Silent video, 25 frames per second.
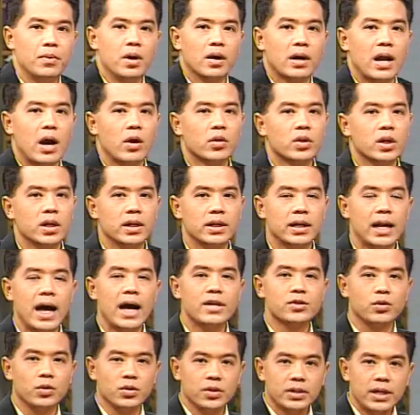เรื่องราวของเธอ
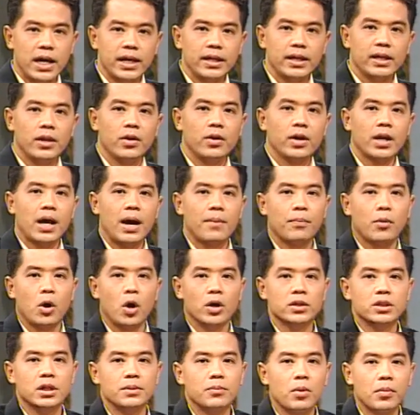น่าสนใจทีเดียวนะครับ ข
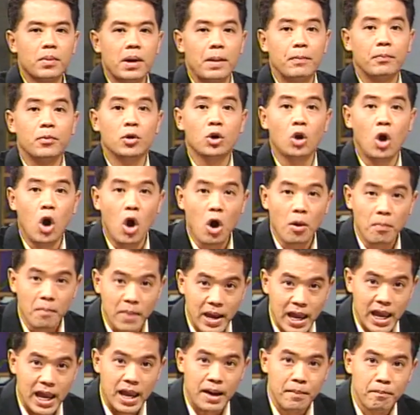อเชิญพบกับน้องเม
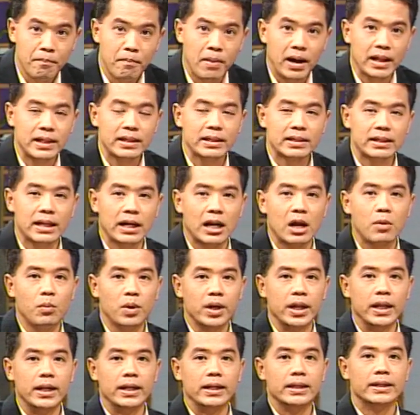ย์พัทรว
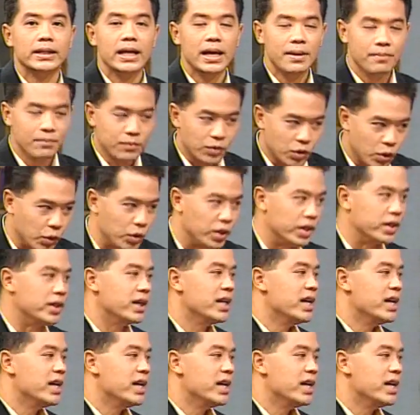รินทิมกุล